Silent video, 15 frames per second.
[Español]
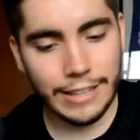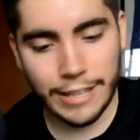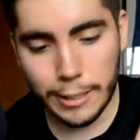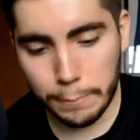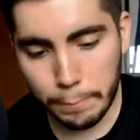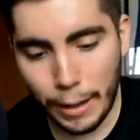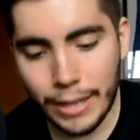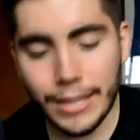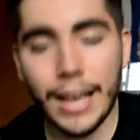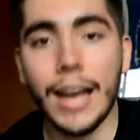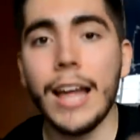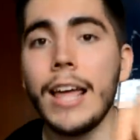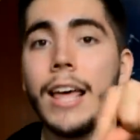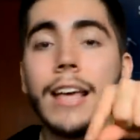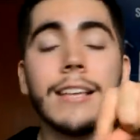en
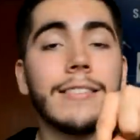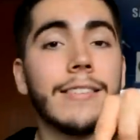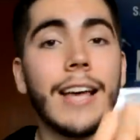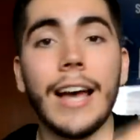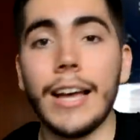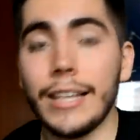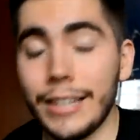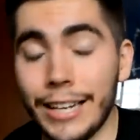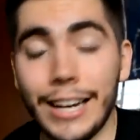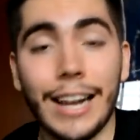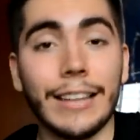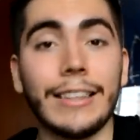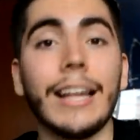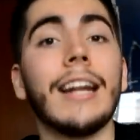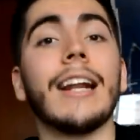España, sea en
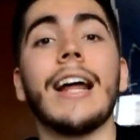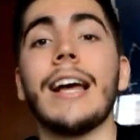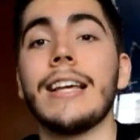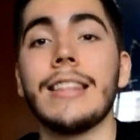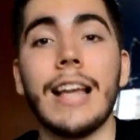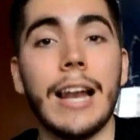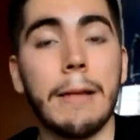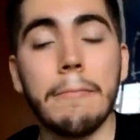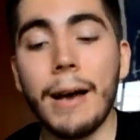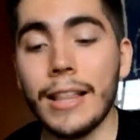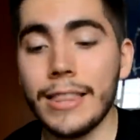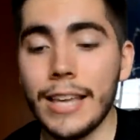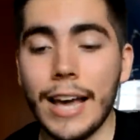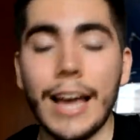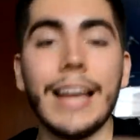Inglaterra, en
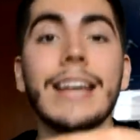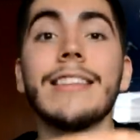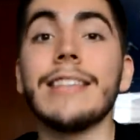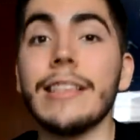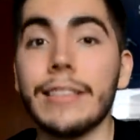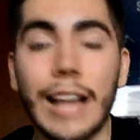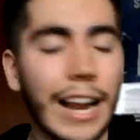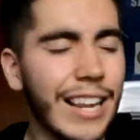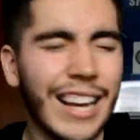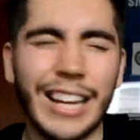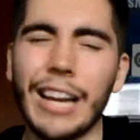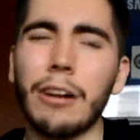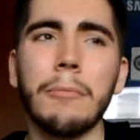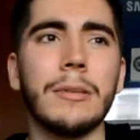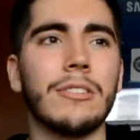Alemania, en Italia, que
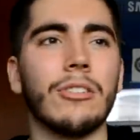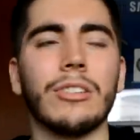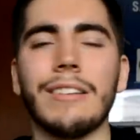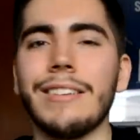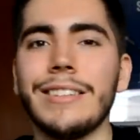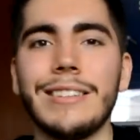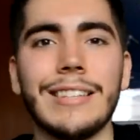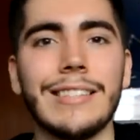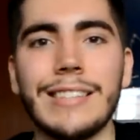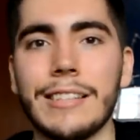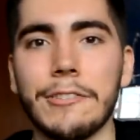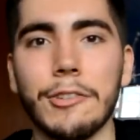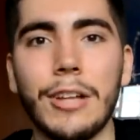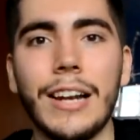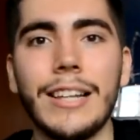ha comenzado también
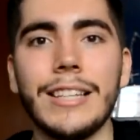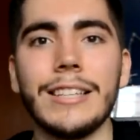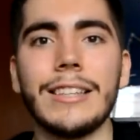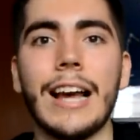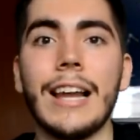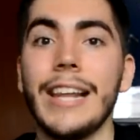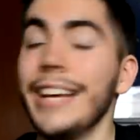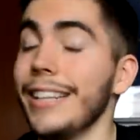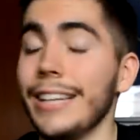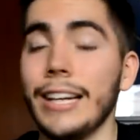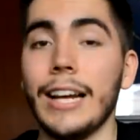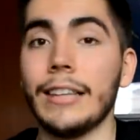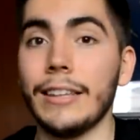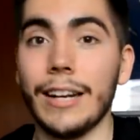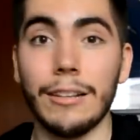sensacional en Italia y en
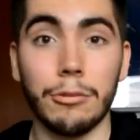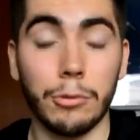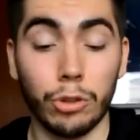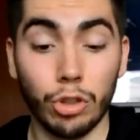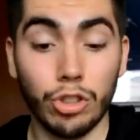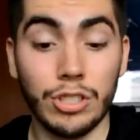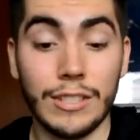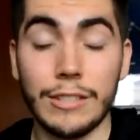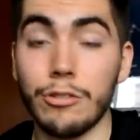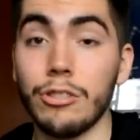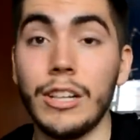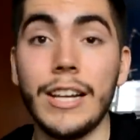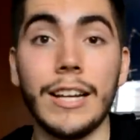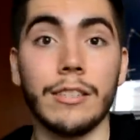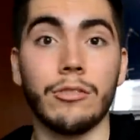Inglaterra, sobre todo en esas dos
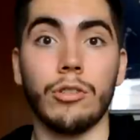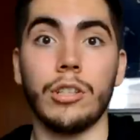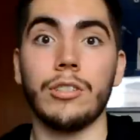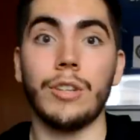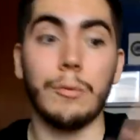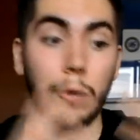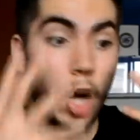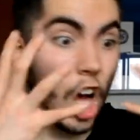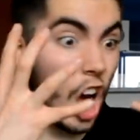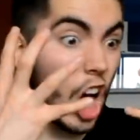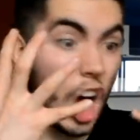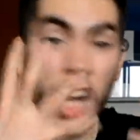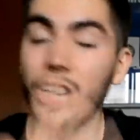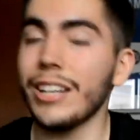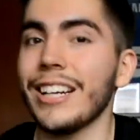ligas, estoy así como,
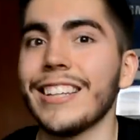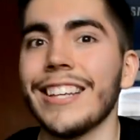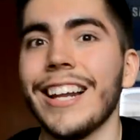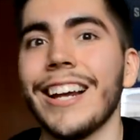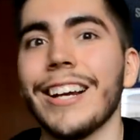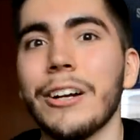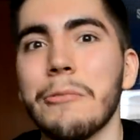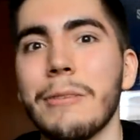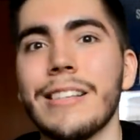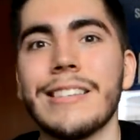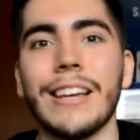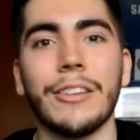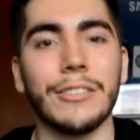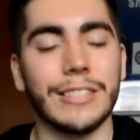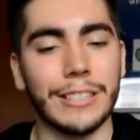ah, qué genial han
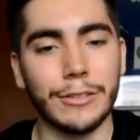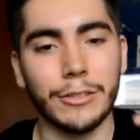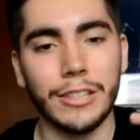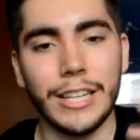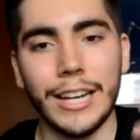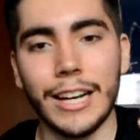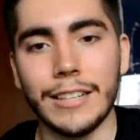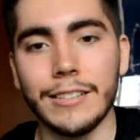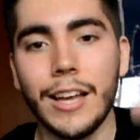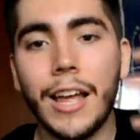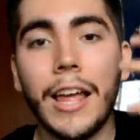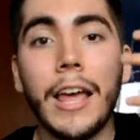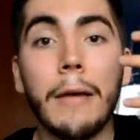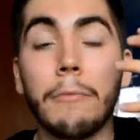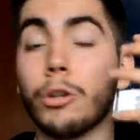comenzado estas dos ligas!
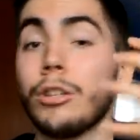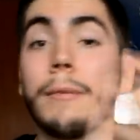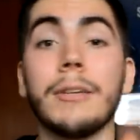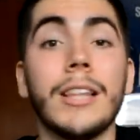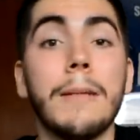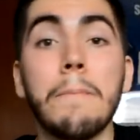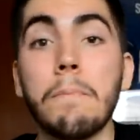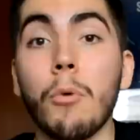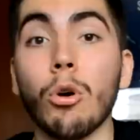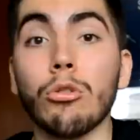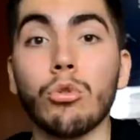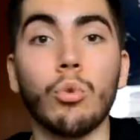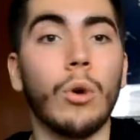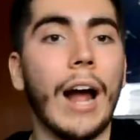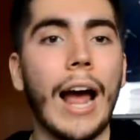Pero también en
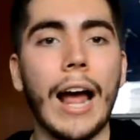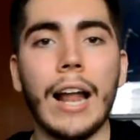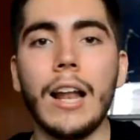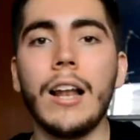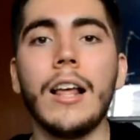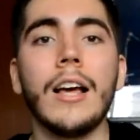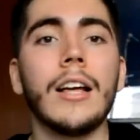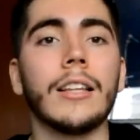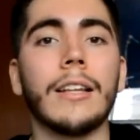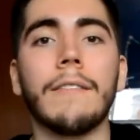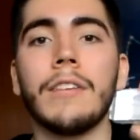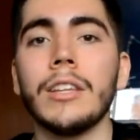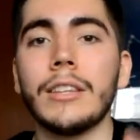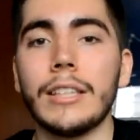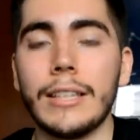Portugal,
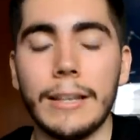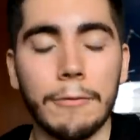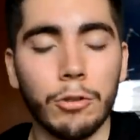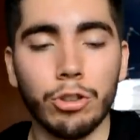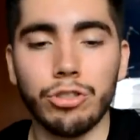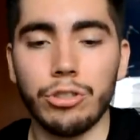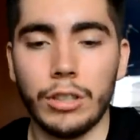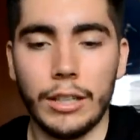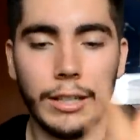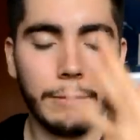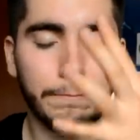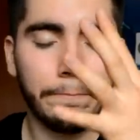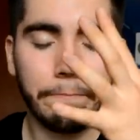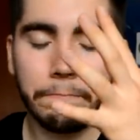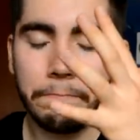también tenemos...
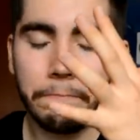Em,